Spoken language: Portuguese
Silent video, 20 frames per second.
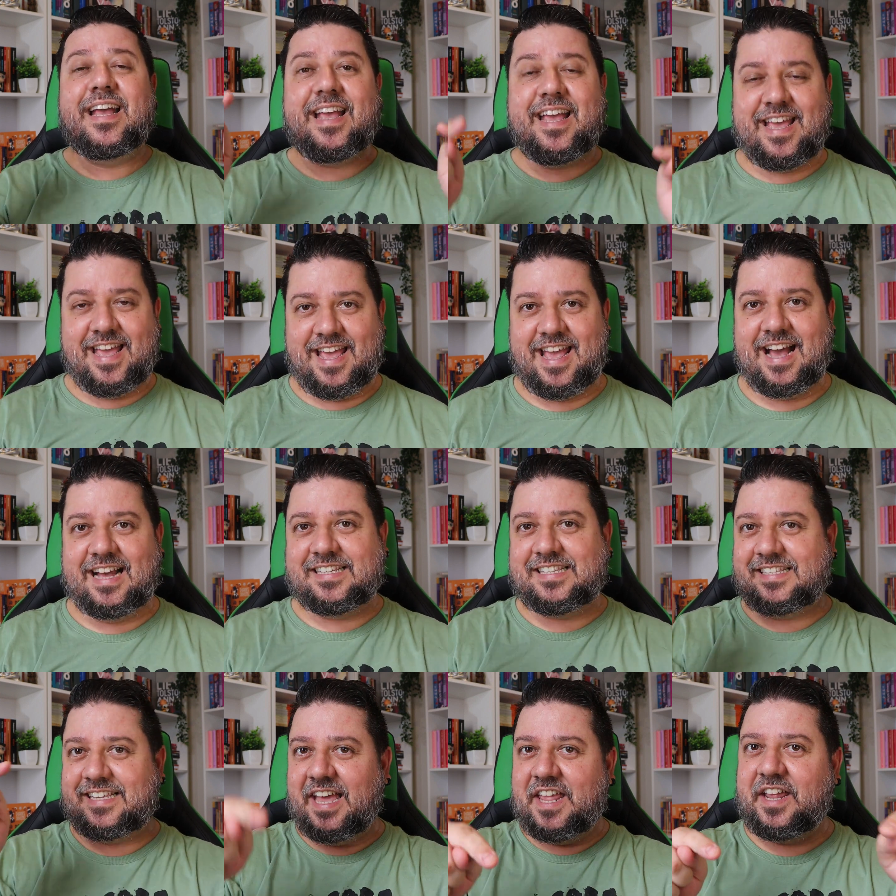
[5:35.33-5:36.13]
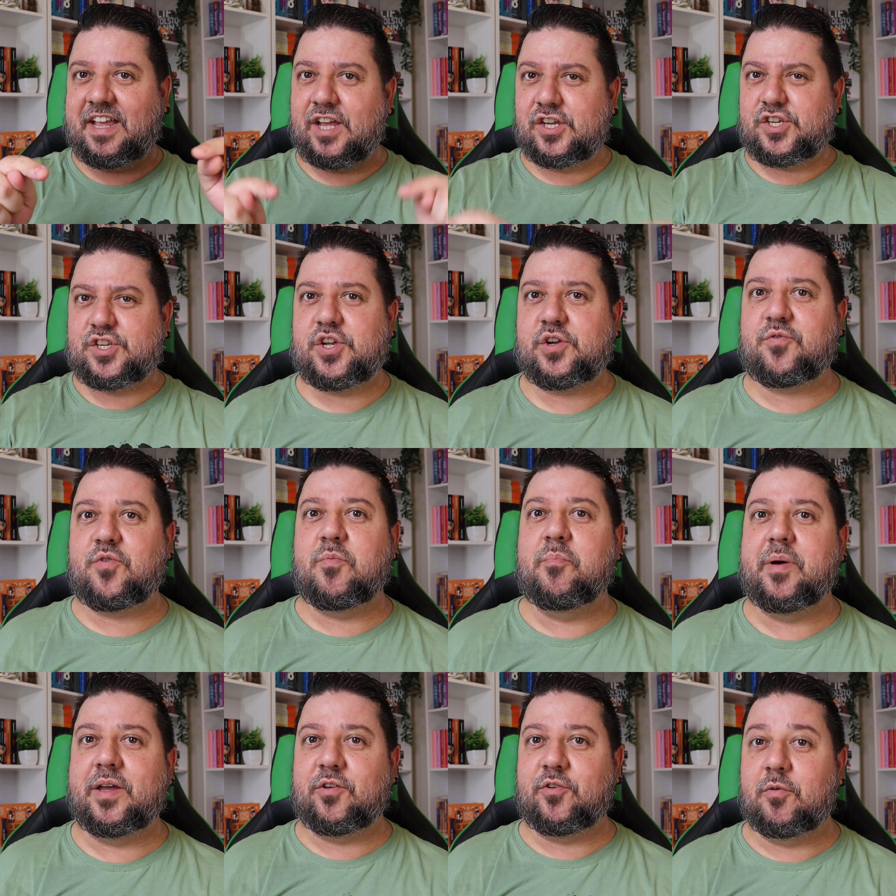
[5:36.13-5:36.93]
E a série que a gente
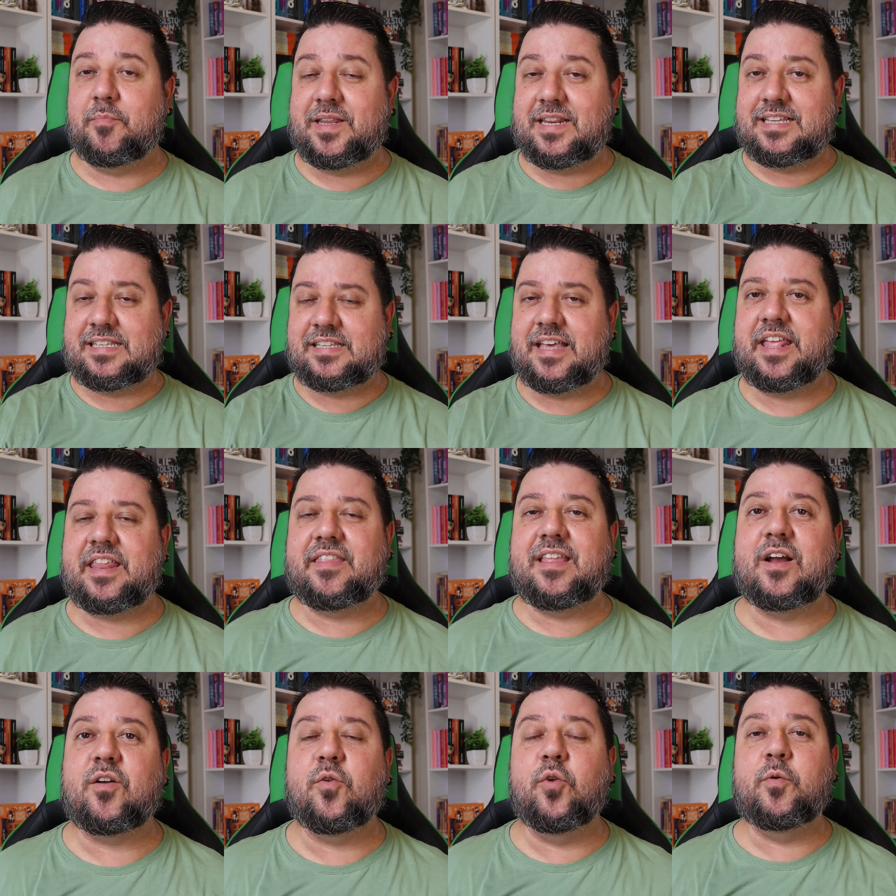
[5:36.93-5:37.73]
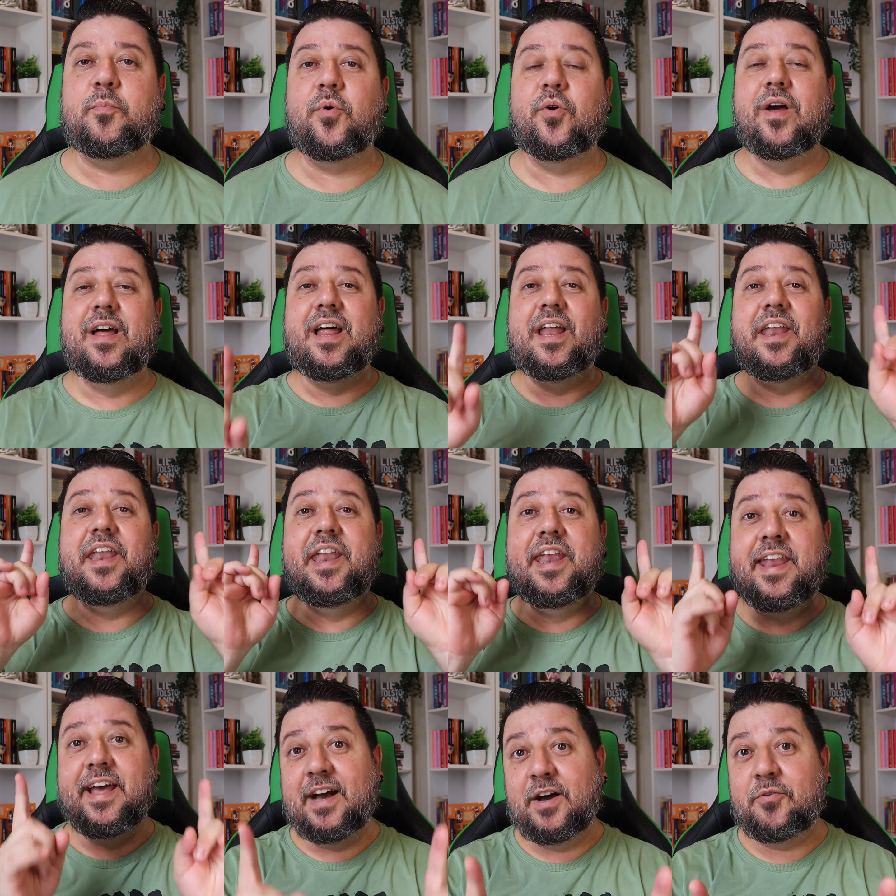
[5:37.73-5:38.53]
acompanhou, a minissérie da Globo,
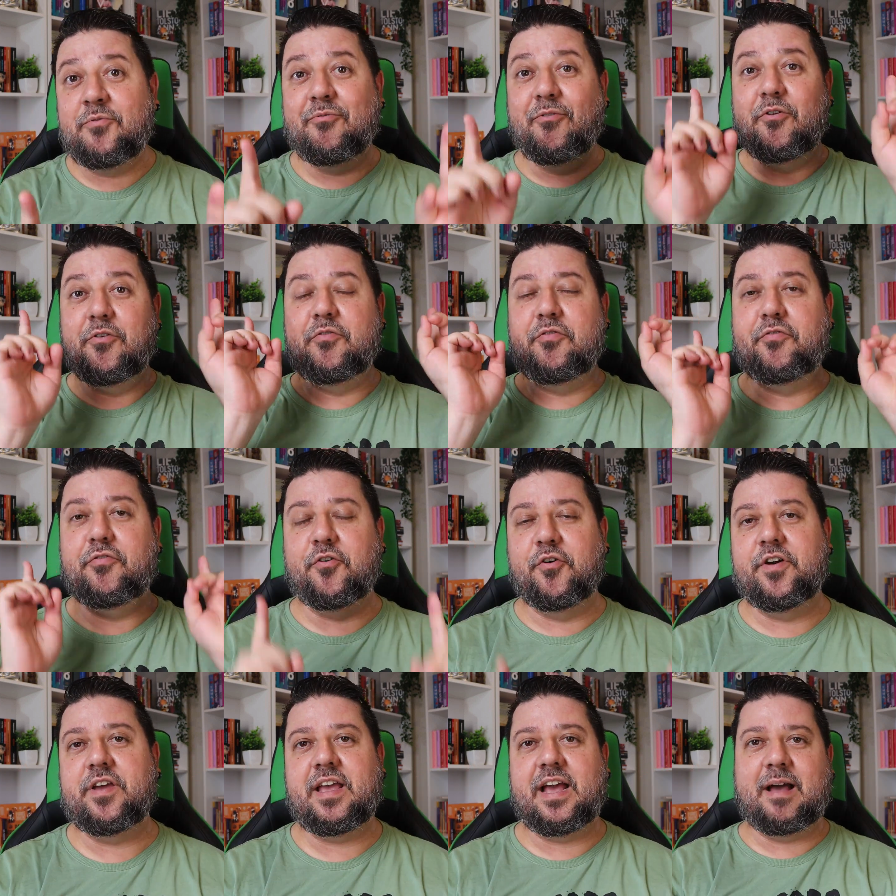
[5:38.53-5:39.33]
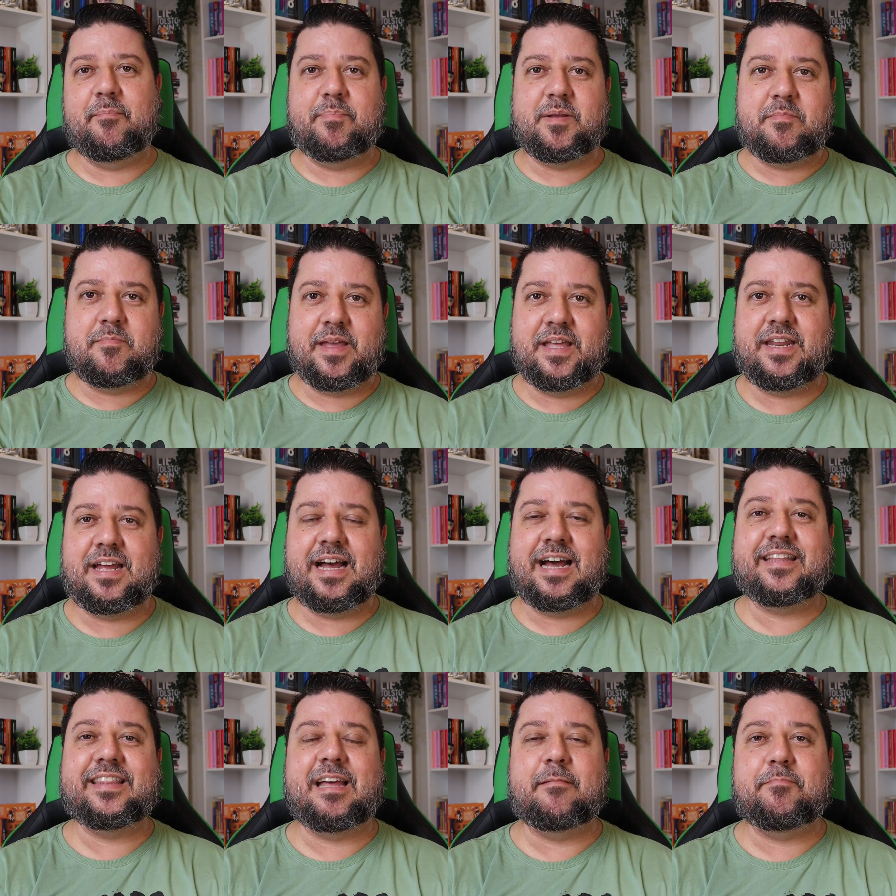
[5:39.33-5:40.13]
não foi a primeira
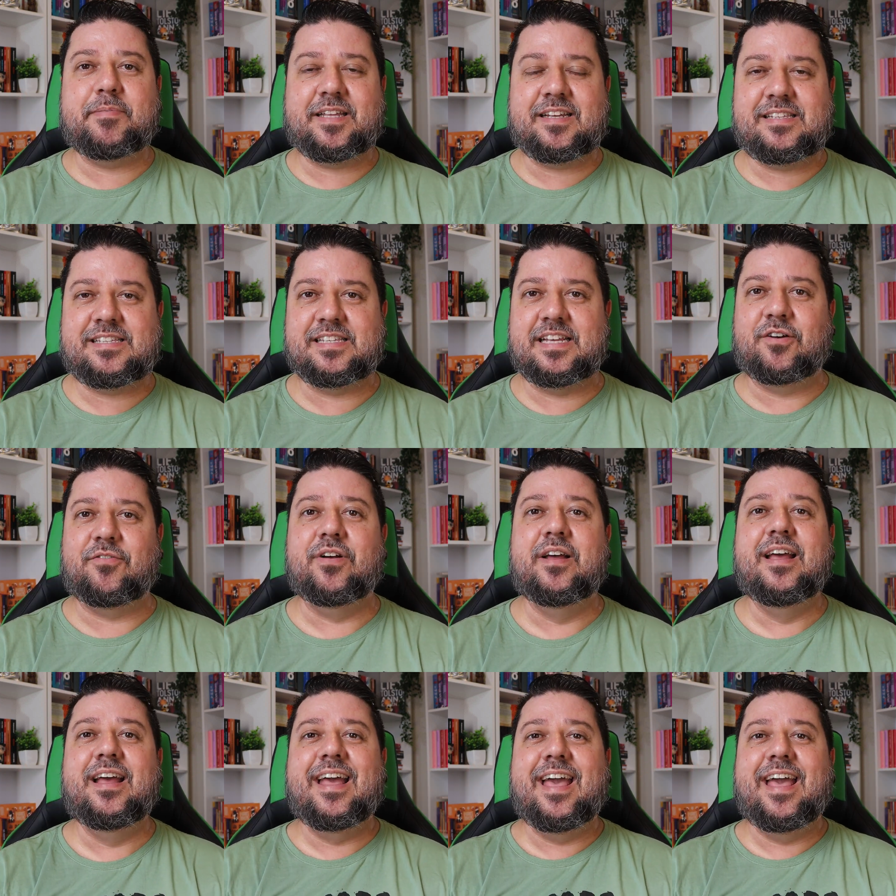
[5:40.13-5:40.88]
adaptação.